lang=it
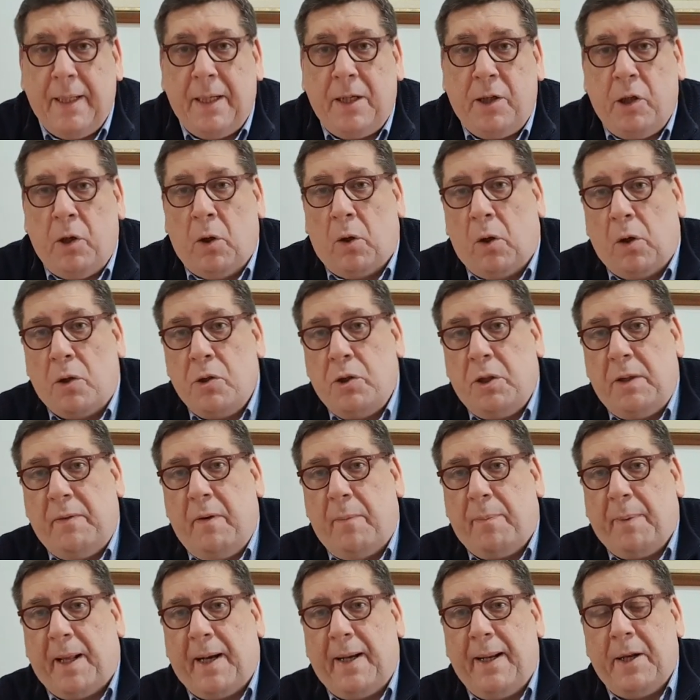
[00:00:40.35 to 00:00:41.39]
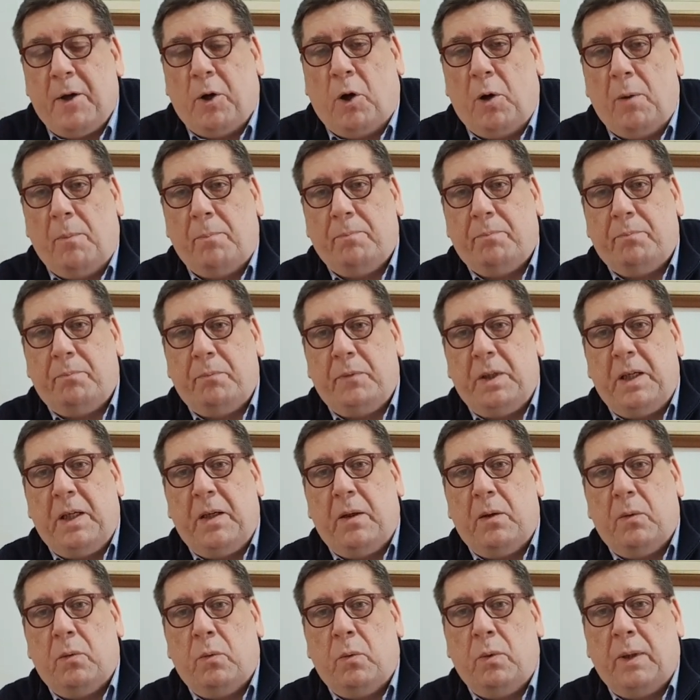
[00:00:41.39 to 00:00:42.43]
Io oggi vi parlerò
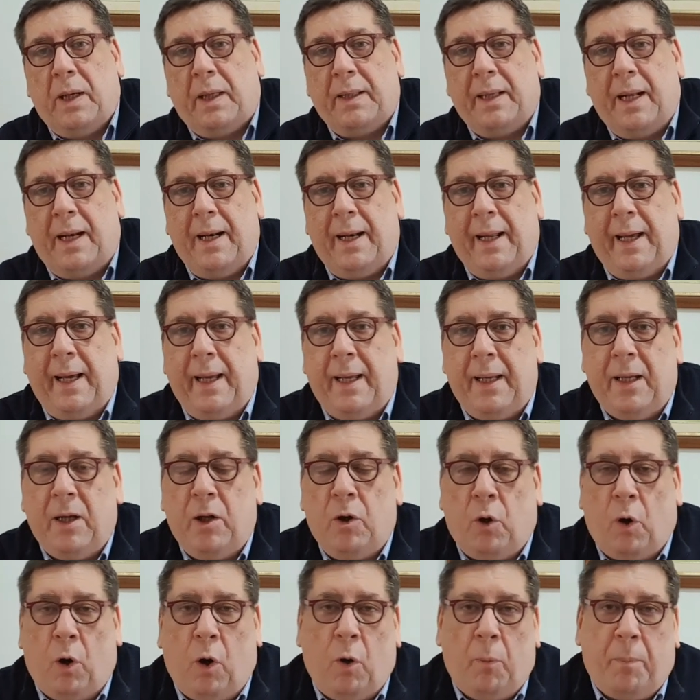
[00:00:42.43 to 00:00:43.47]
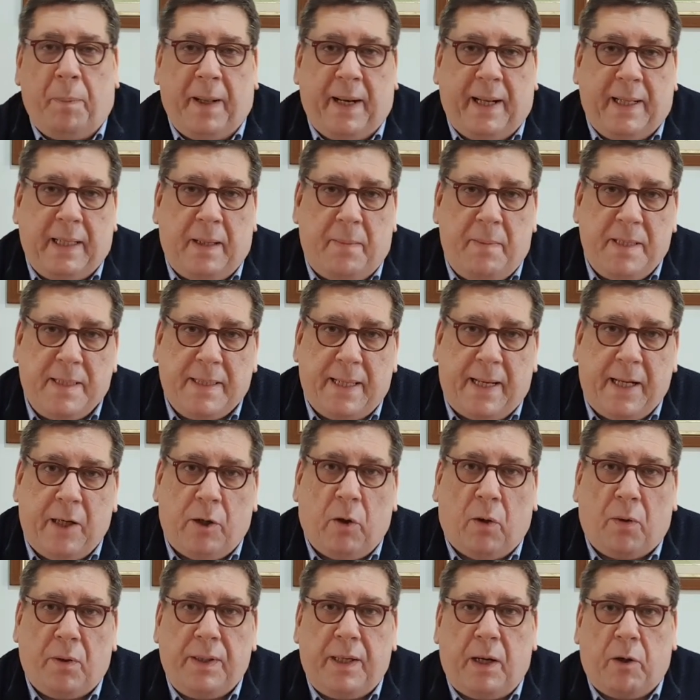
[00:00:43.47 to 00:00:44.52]
di una delle opere di
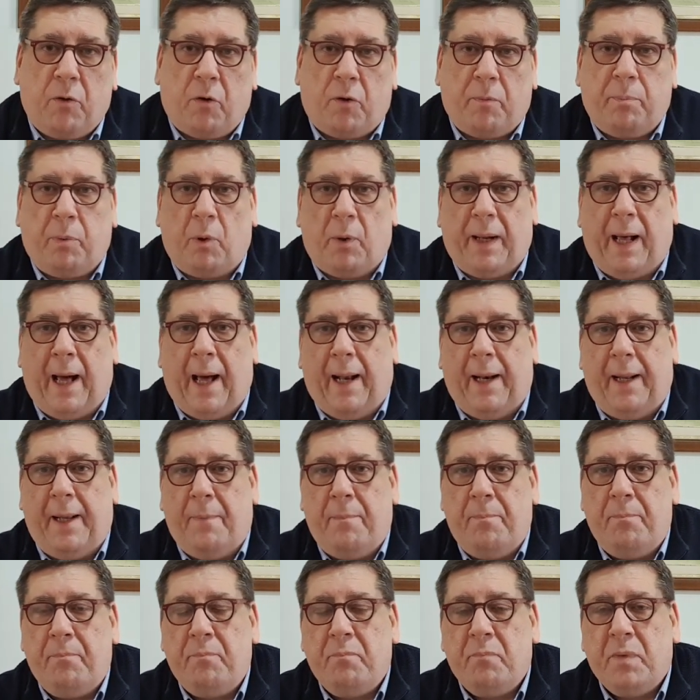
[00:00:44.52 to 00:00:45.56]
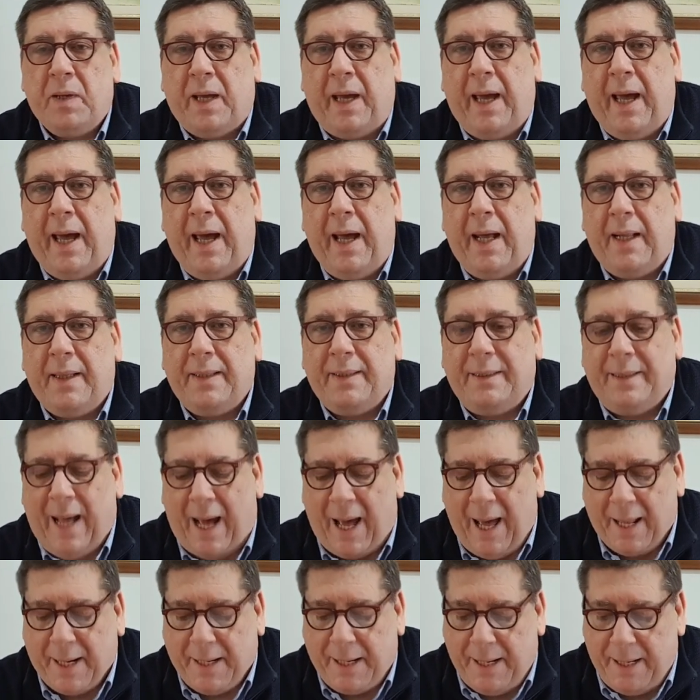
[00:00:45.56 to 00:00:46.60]
misericordia corporale che è
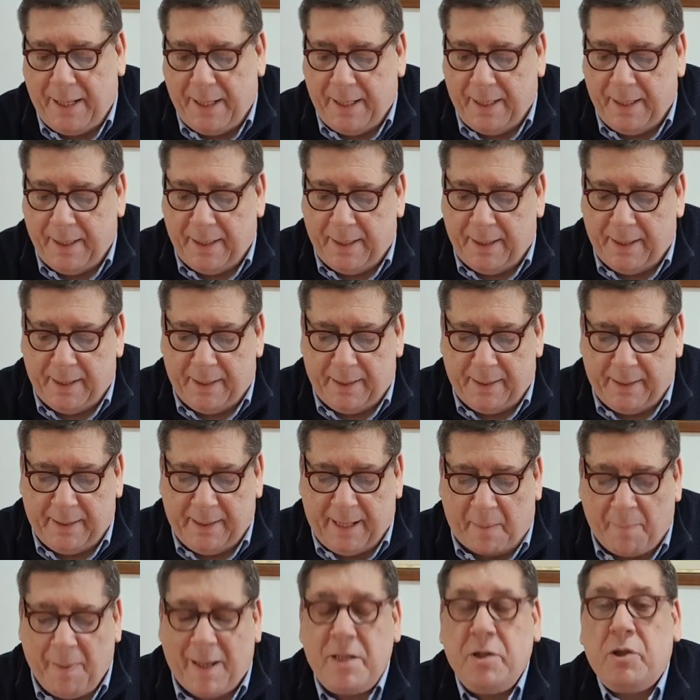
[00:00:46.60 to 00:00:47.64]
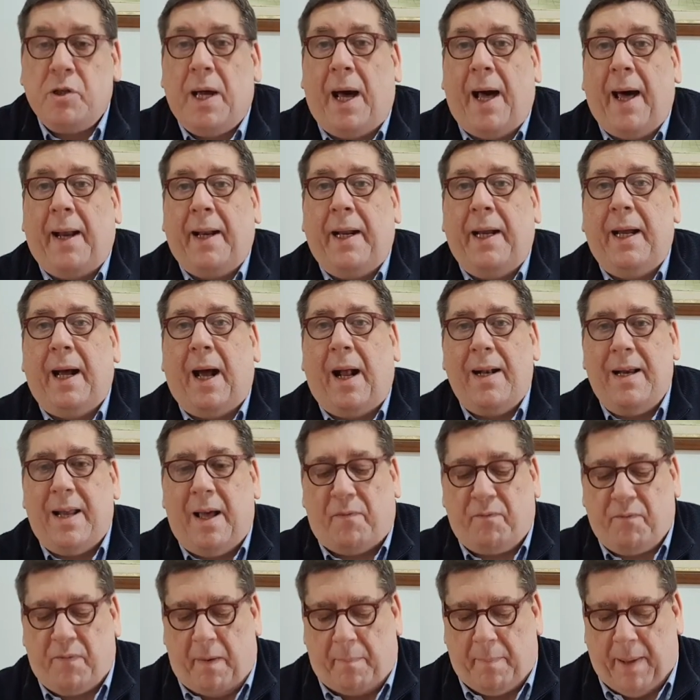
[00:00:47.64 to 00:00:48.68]
dare da mangiare agli
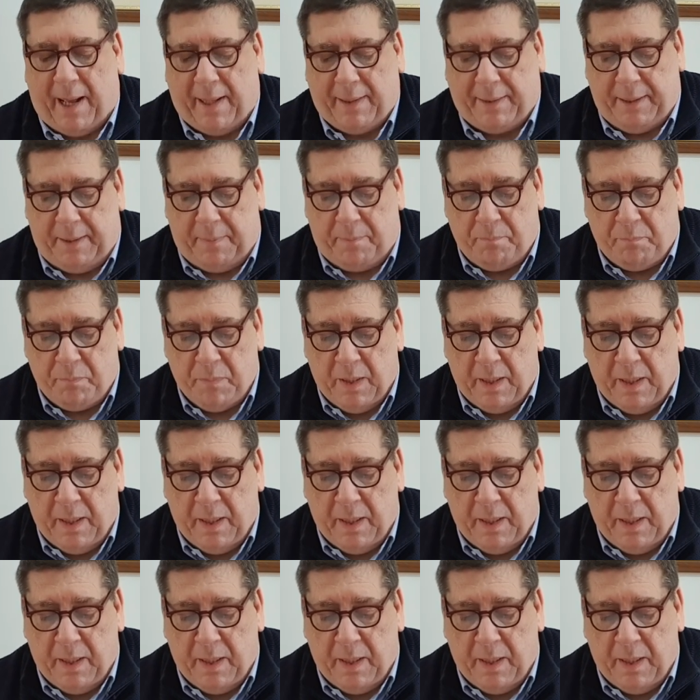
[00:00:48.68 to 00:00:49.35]
affamati.